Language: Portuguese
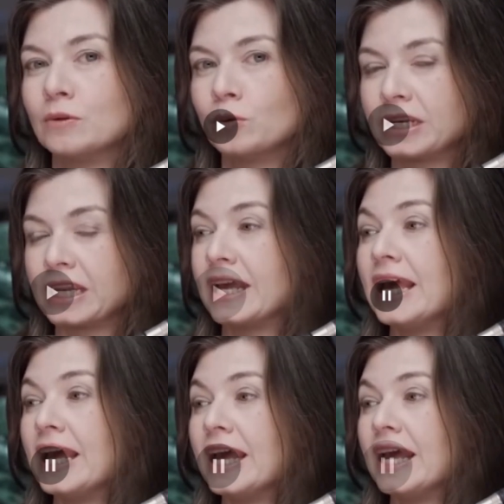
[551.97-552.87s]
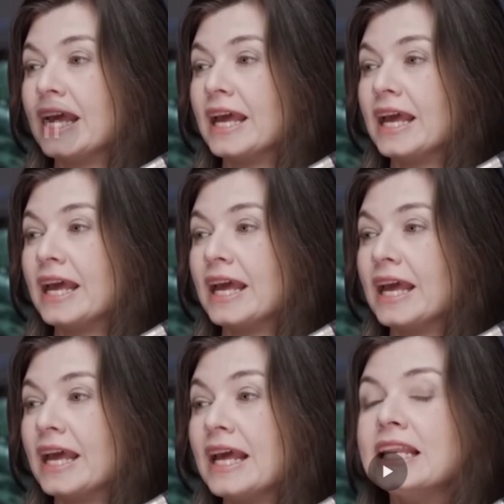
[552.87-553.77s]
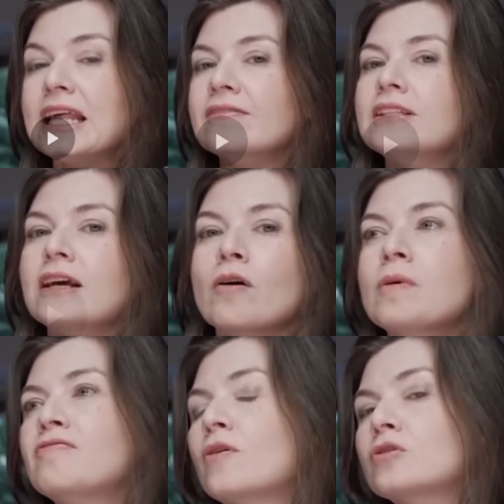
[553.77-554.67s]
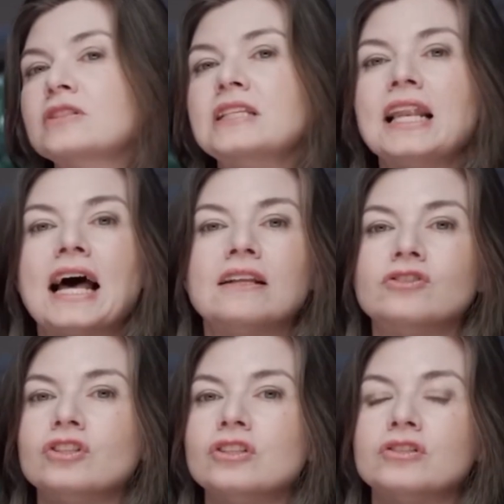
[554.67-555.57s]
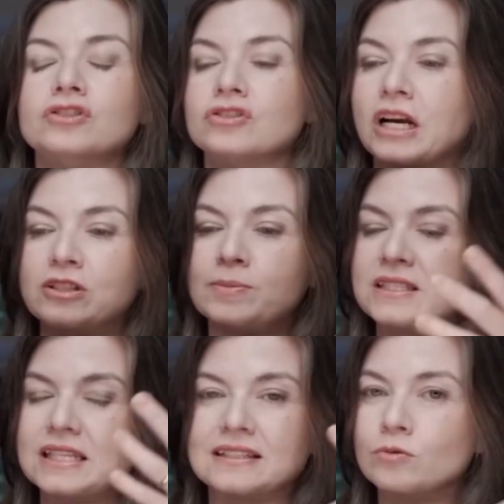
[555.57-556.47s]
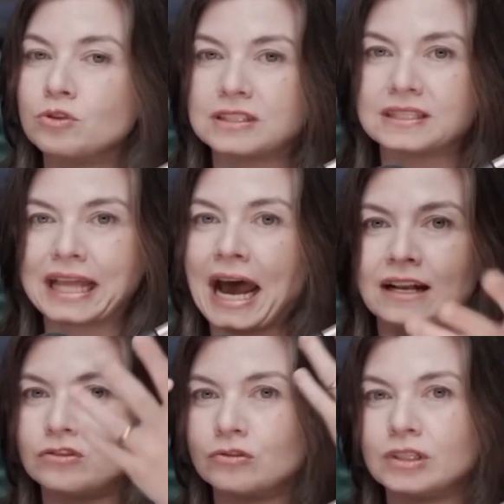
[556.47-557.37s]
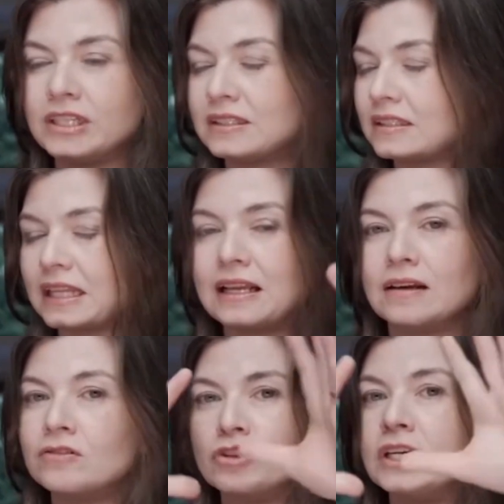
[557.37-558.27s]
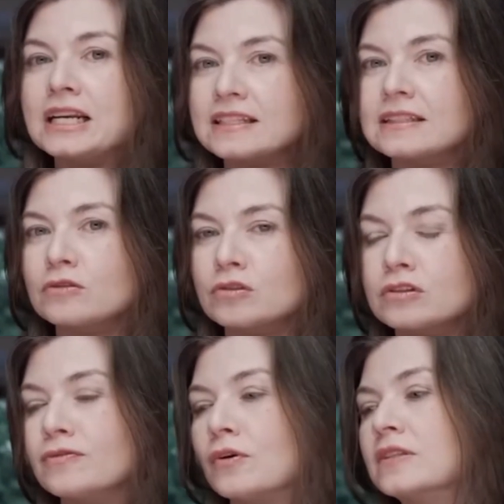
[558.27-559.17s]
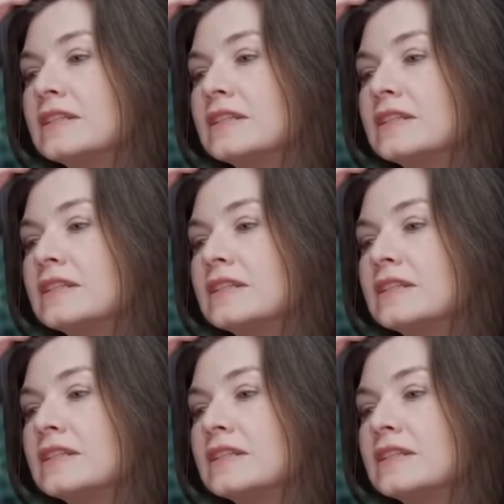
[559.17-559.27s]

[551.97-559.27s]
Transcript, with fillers: turnê. Ih. Ele deve ter alguma fonte, sei lá, de administração de estádio. Ele de... Eh, jornalista tem suas fontes.